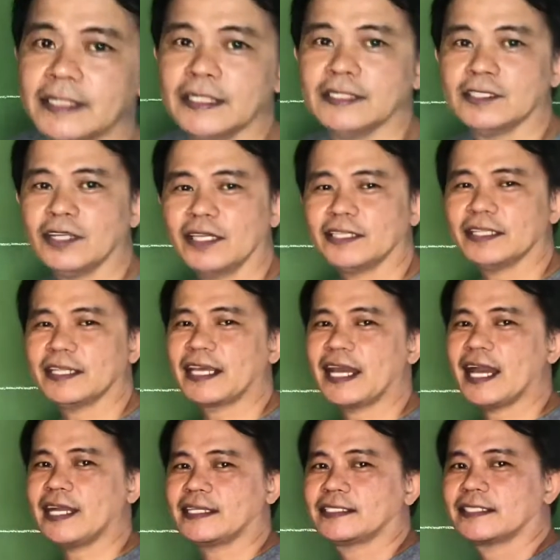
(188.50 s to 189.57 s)
So ito na
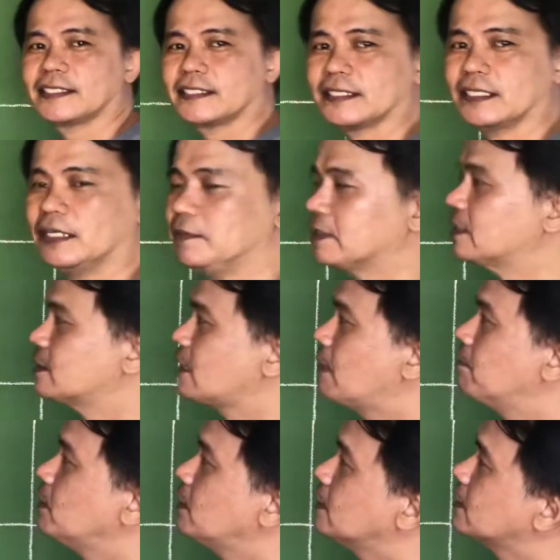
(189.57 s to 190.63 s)
guys. So
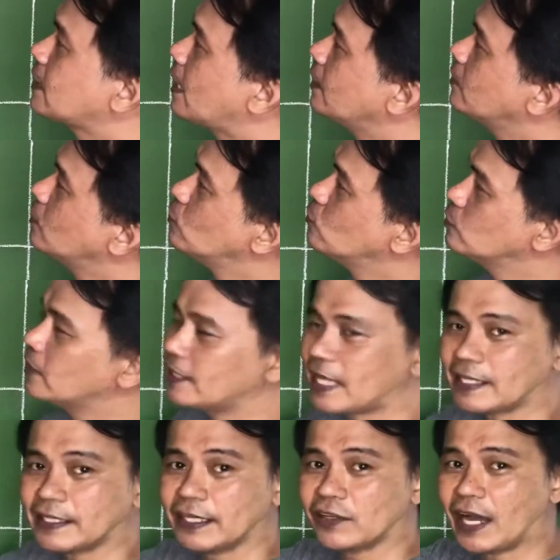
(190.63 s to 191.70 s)
Mag-sample lang tayo. Una
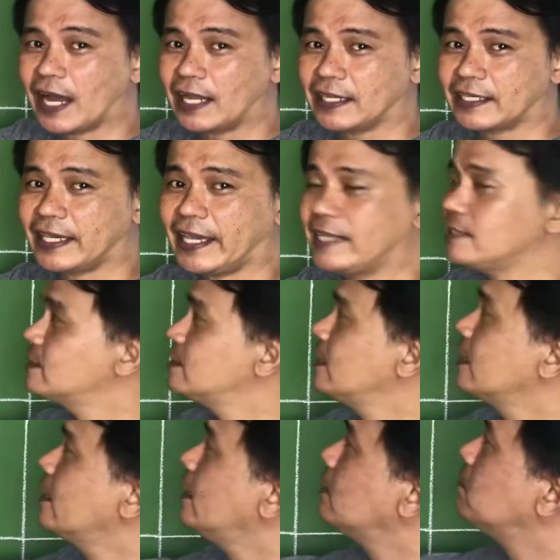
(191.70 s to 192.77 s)
natin yung alkane.
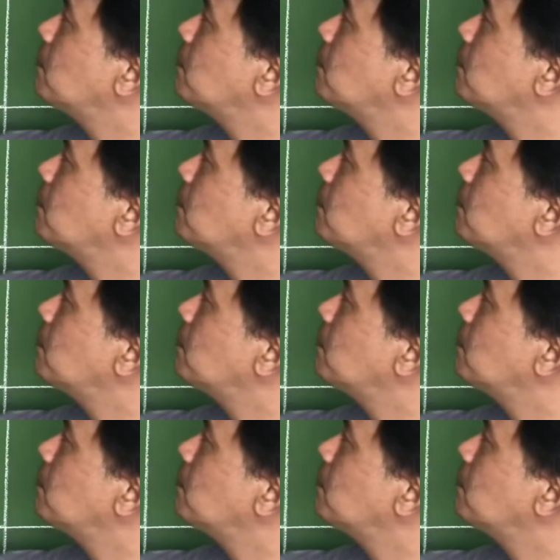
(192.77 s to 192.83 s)
Single